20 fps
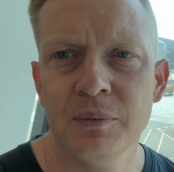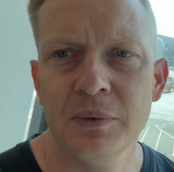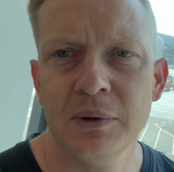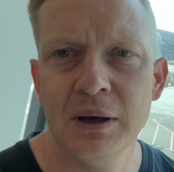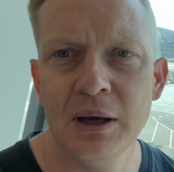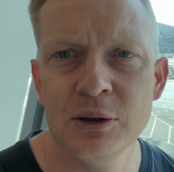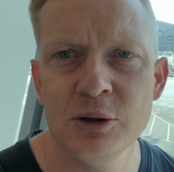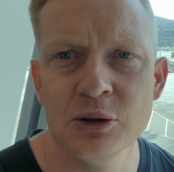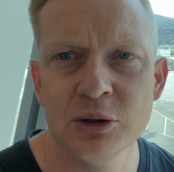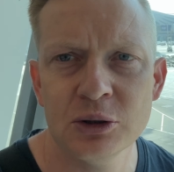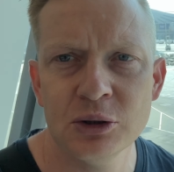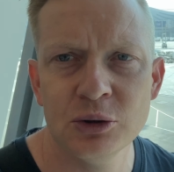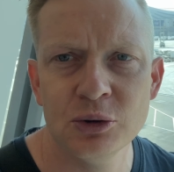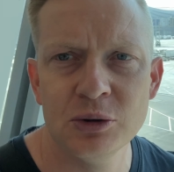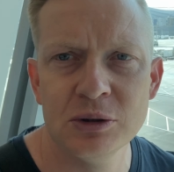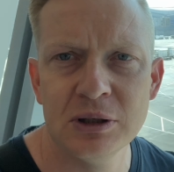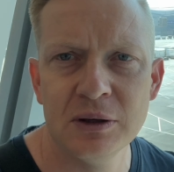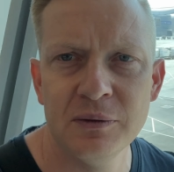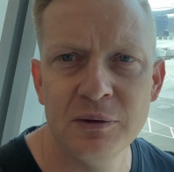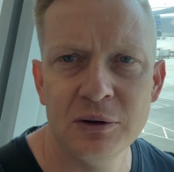Jedno, co się
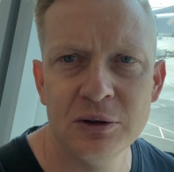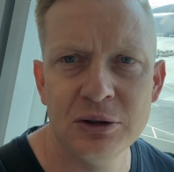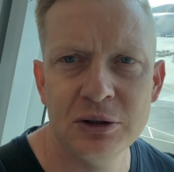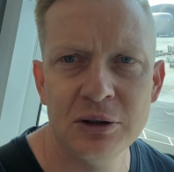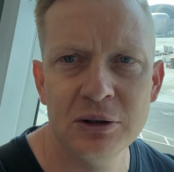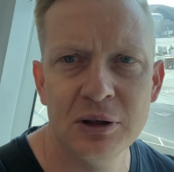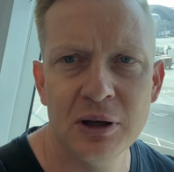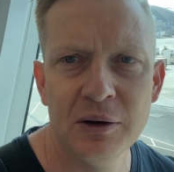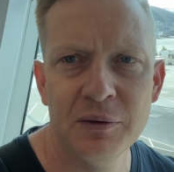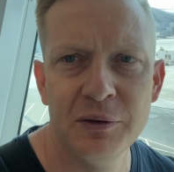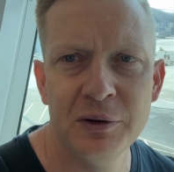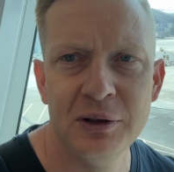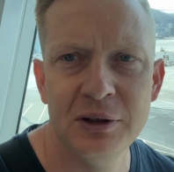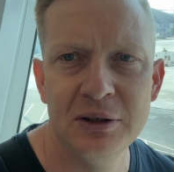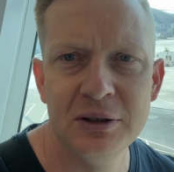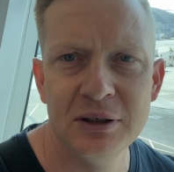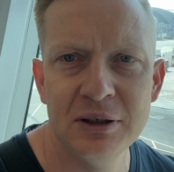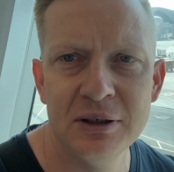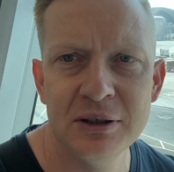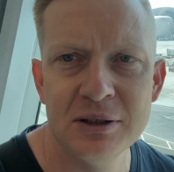rzuca w oczy, tak jak
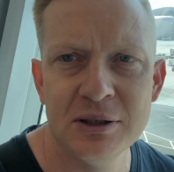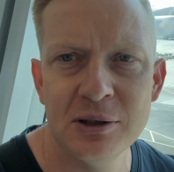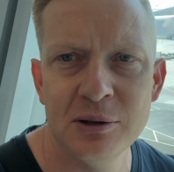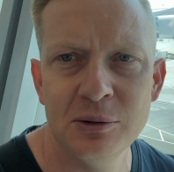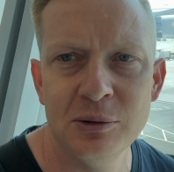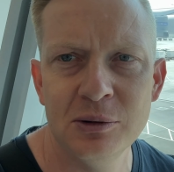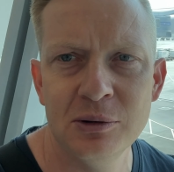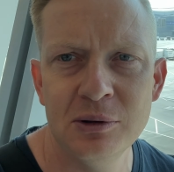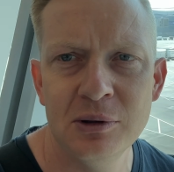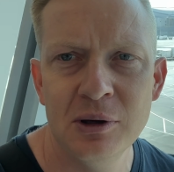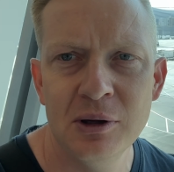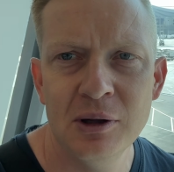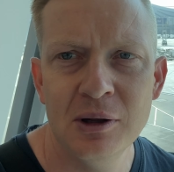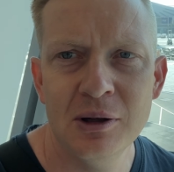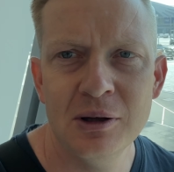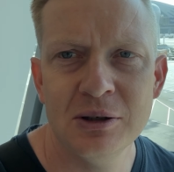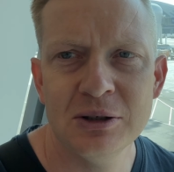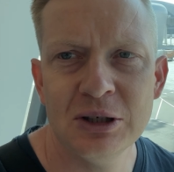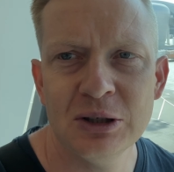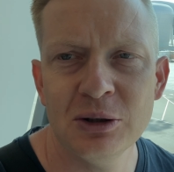widzicie z tyłu,
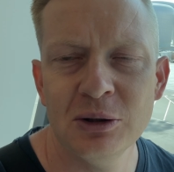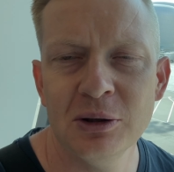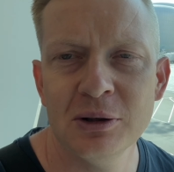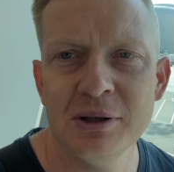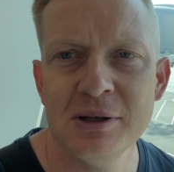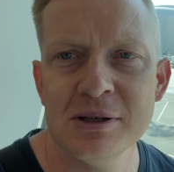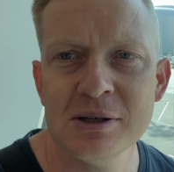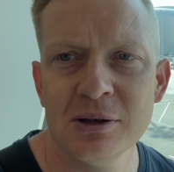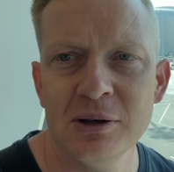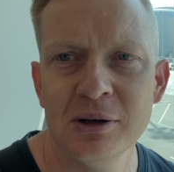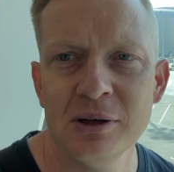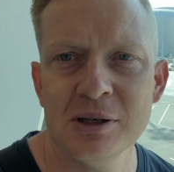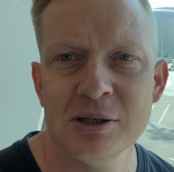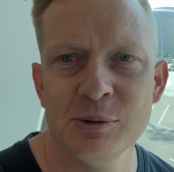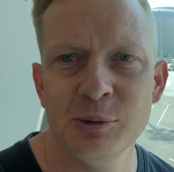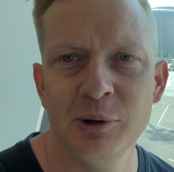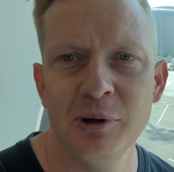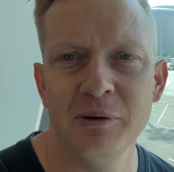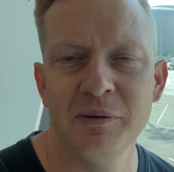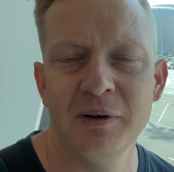że to lotnisko jest
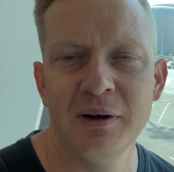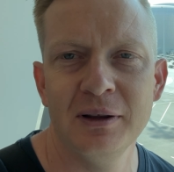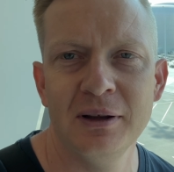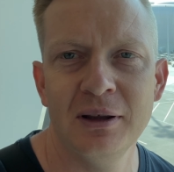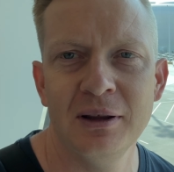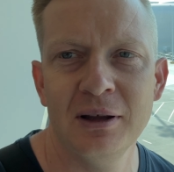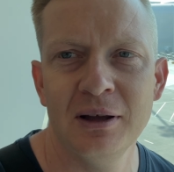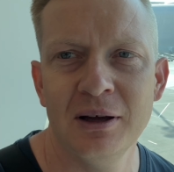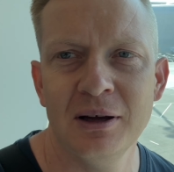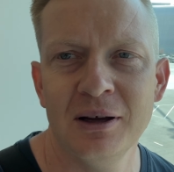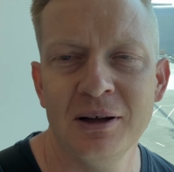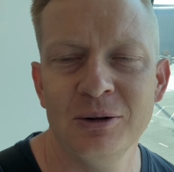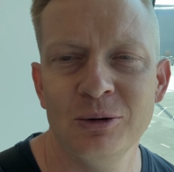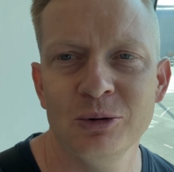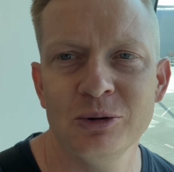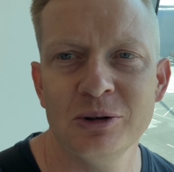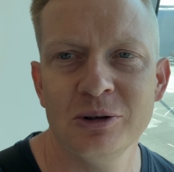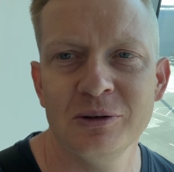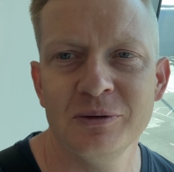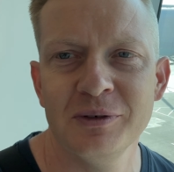zbudowane na
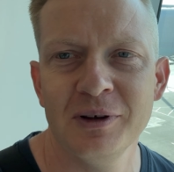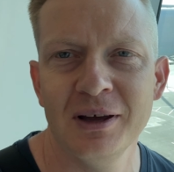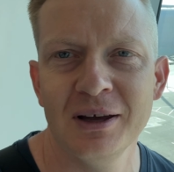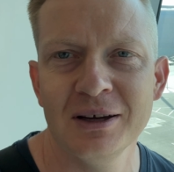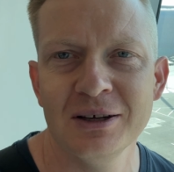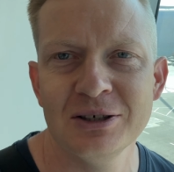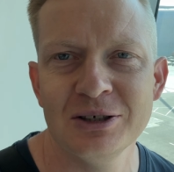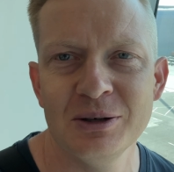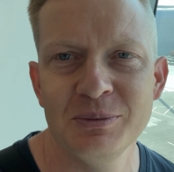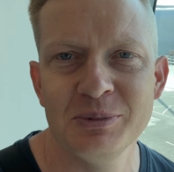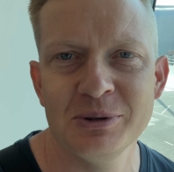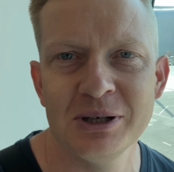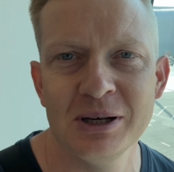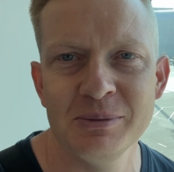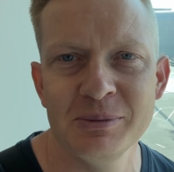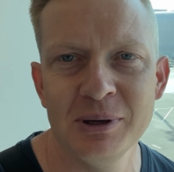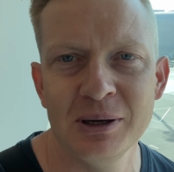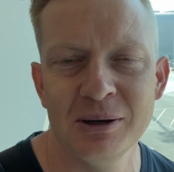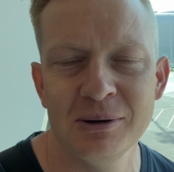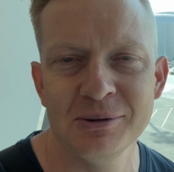dużo większy
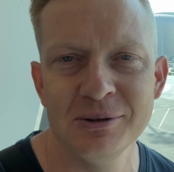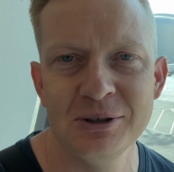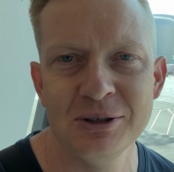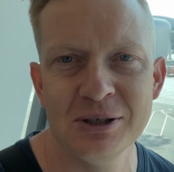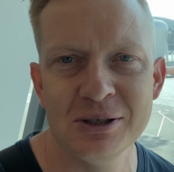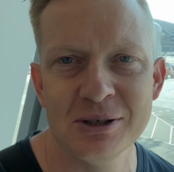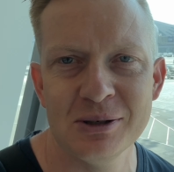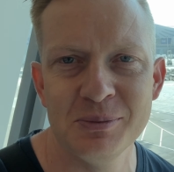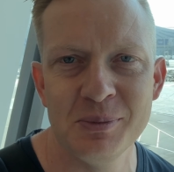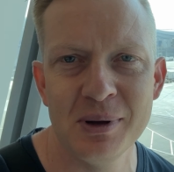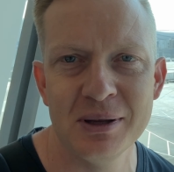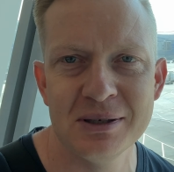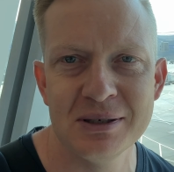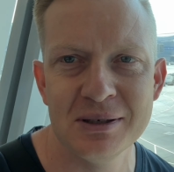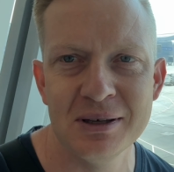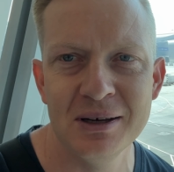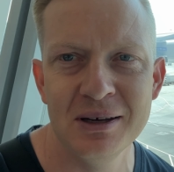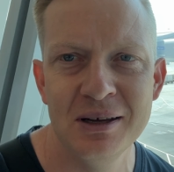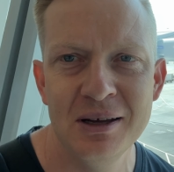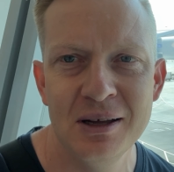przemiał niż jest
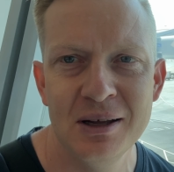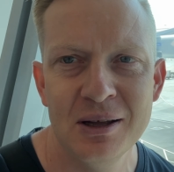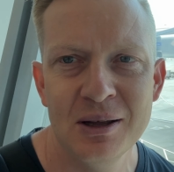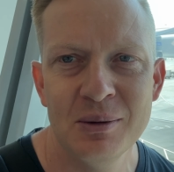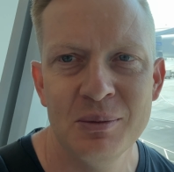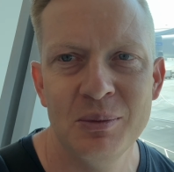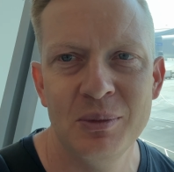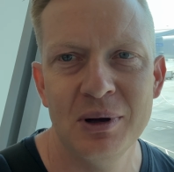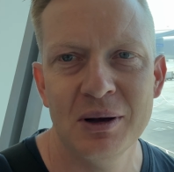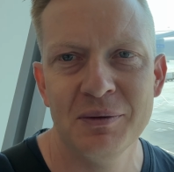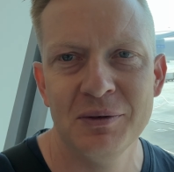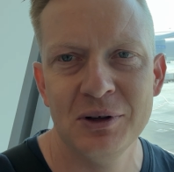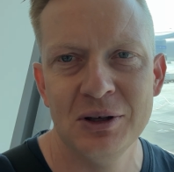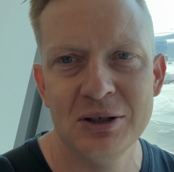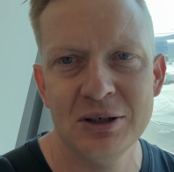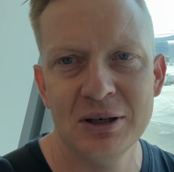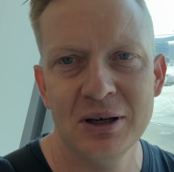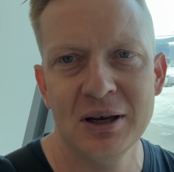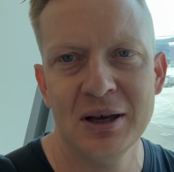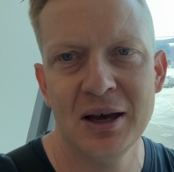obecnie bo jak
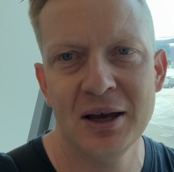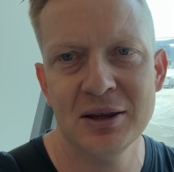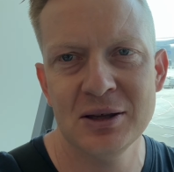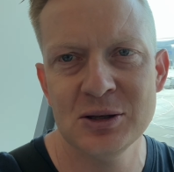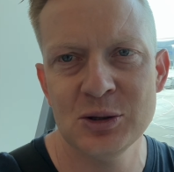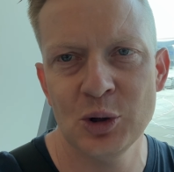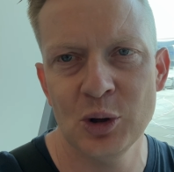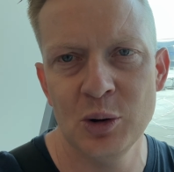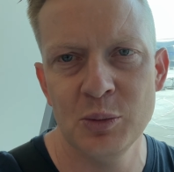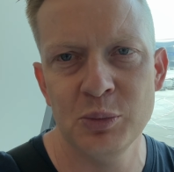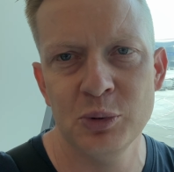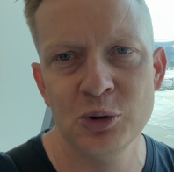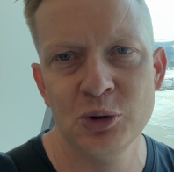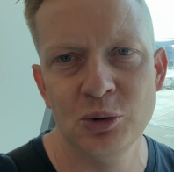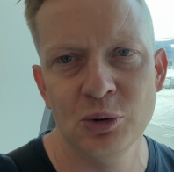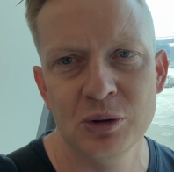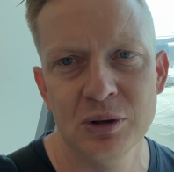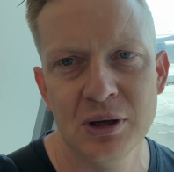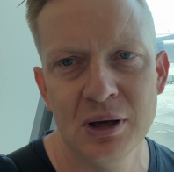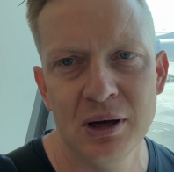widzicie gatey stoją
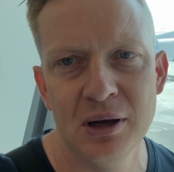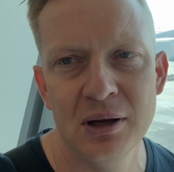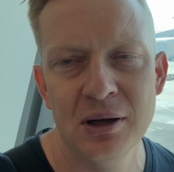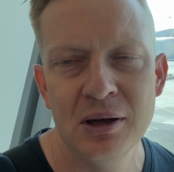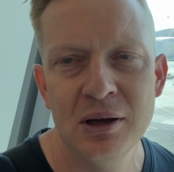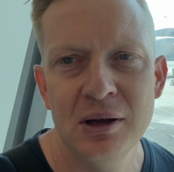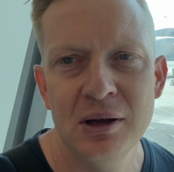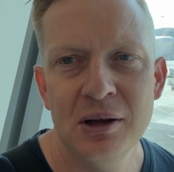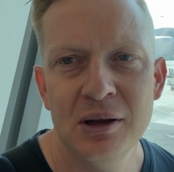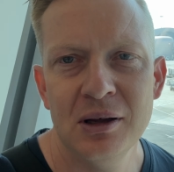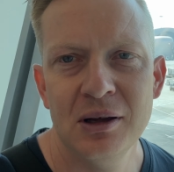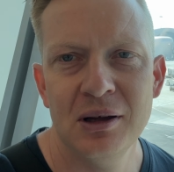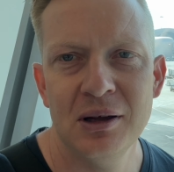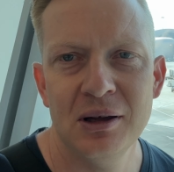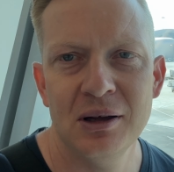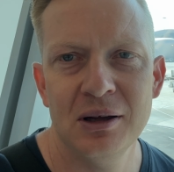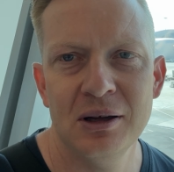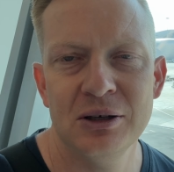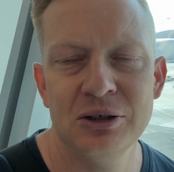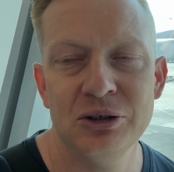puściutkie,
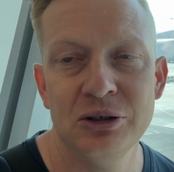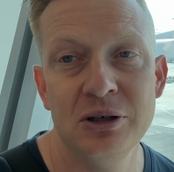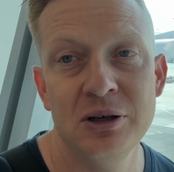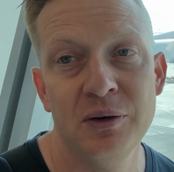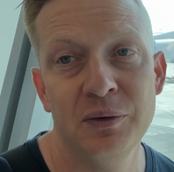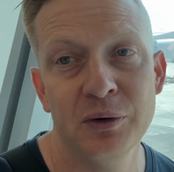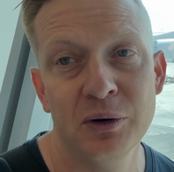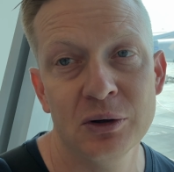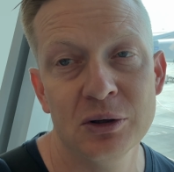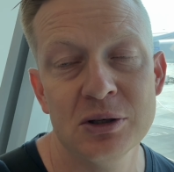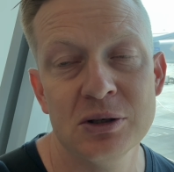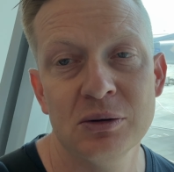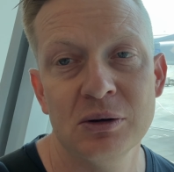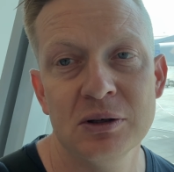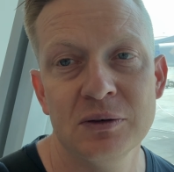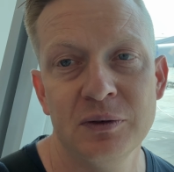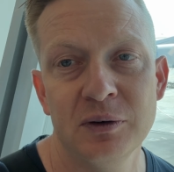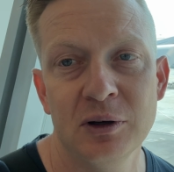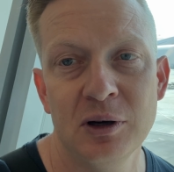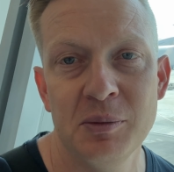e, czyli nie wykorzystują
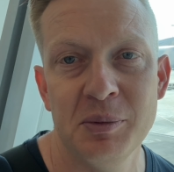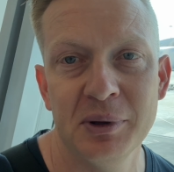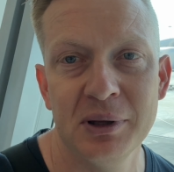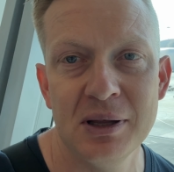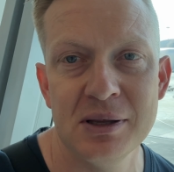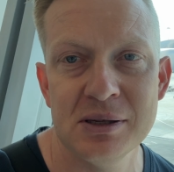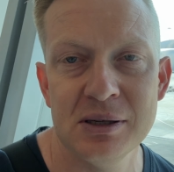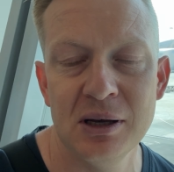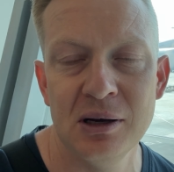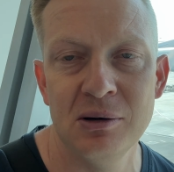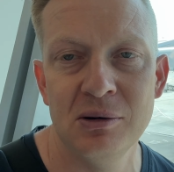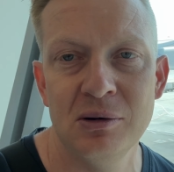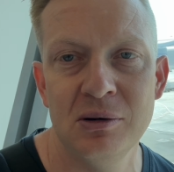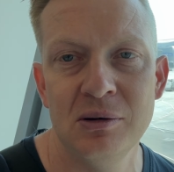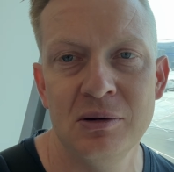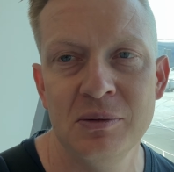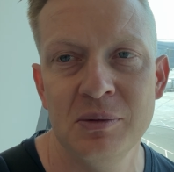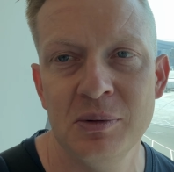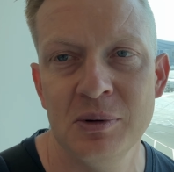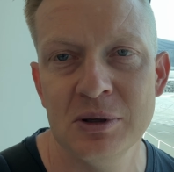swojego
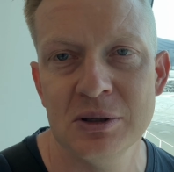potencjału.